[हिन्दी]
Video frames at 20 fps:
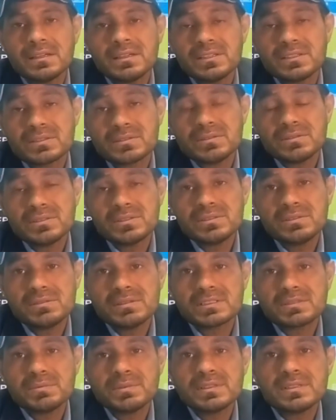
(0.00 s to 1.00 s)
इसको ये जो
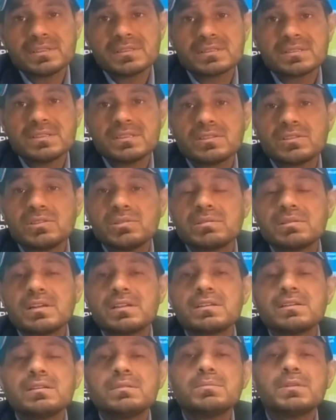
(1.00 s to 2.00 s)
एक्सपीरियंस है ये
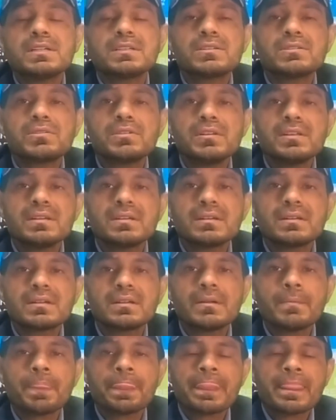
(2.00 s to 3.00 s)
थियोरेटिकल बातें तो नहीं कर
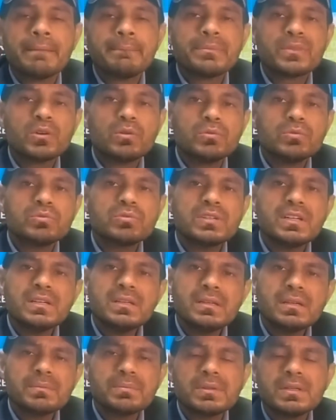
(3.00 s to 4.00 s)
रहा तो उतना
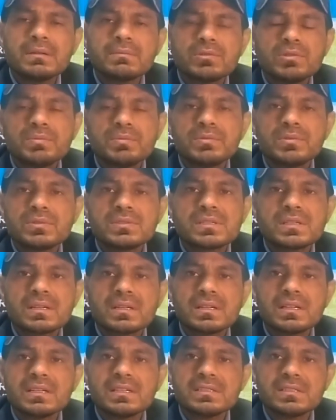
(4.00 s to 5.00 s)
ही अपने आप को पोज
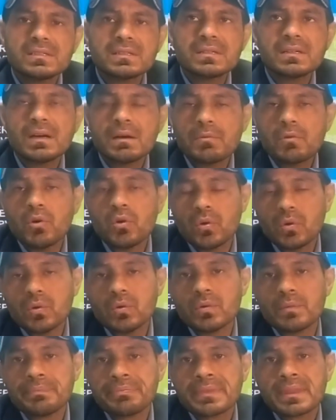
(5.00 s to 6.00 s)
करना है जितना आप हों
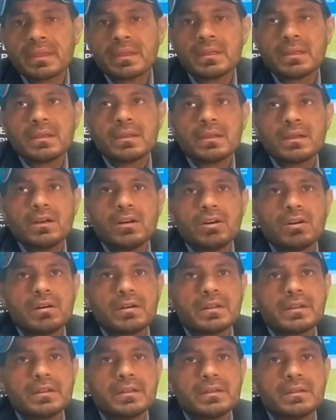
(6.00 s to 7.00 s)

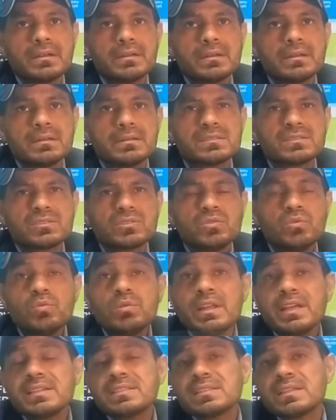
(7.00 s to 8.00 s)
और
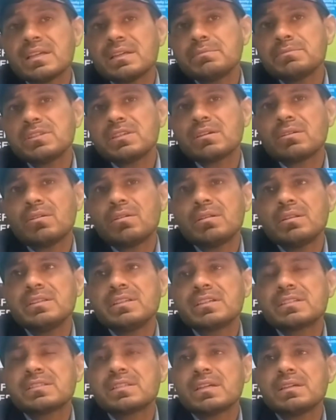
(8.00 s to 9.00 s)
स्कूल एग्ज़ाम या कॉलेज
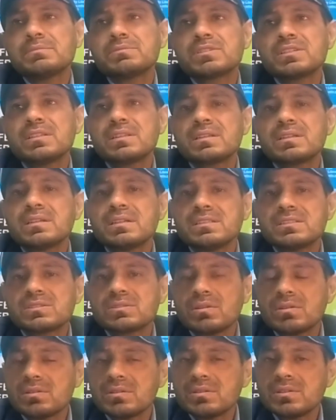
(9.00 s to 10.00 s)
एग्ज़ाम्स की तरह
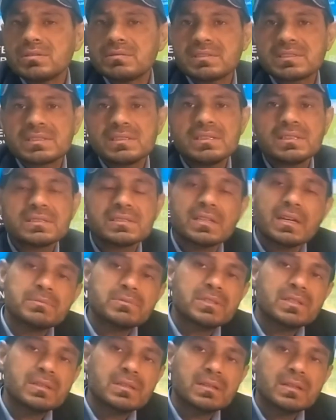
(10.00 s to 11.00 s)
इसको यूनिवर्सिटी
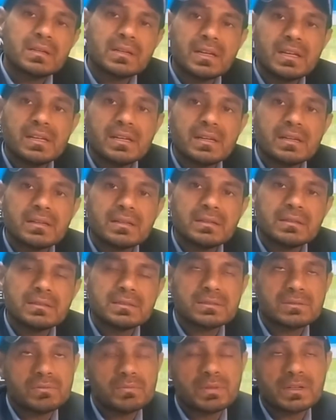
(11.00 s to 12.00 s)
एग्ज़ाम्स की तरह नहीं लेना
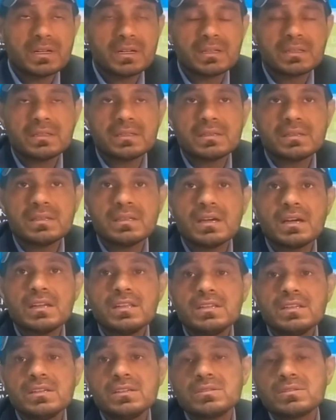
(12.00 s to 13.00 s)
इसकी बाकायदा
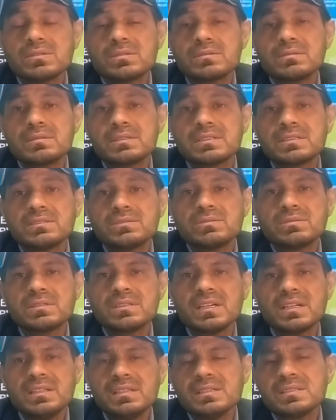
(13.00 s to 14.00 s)
तैयारी की ज़रूरत है जो
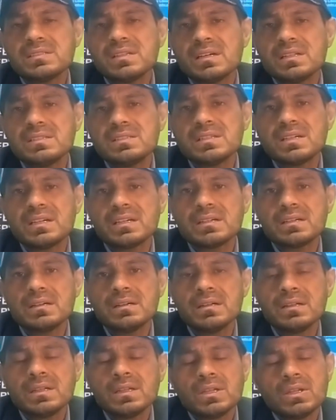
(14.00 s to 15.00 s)
तैयारी के साथ
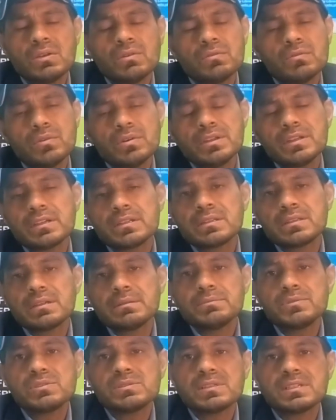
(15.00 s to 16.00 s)
जाएगा वो
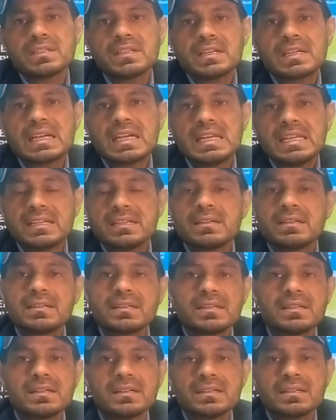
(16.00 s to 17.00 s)
एकदम जो है ना क्लिक
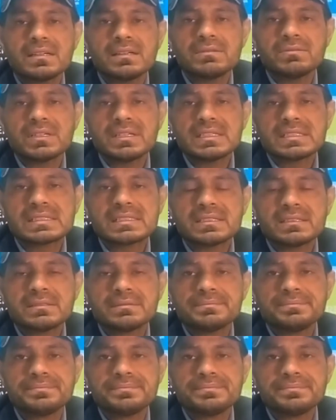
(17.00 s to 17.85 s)
करके आएगा वहाँ से